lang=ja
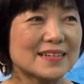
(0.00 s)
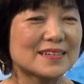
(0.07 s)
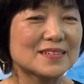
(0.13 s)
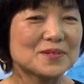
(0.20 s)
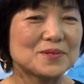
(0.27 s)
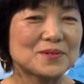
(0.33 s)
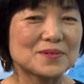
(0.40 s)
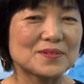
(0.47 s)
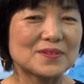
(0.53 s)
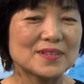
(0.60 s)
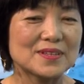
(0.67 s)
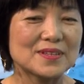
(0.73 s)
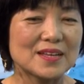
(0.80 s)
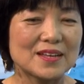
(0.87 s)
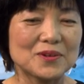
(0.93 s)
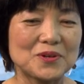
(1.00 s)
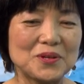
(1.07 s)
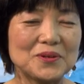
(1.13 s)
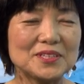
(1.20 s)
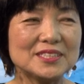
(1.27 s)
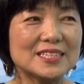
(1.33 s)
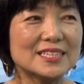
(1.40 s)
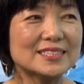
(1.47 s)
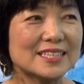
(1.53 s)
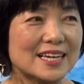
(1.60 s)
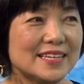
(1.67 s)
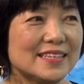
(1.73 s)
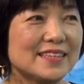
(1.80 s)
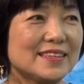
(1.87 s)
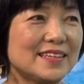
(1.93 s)
なんかこう、はい、これをしなさ
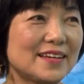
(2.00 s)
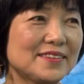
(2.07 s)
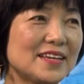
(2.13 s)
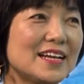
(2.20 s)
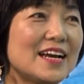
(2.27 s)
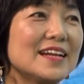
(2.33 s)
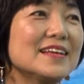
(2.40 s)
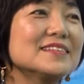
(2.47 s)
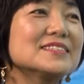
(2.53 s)
いって当たられ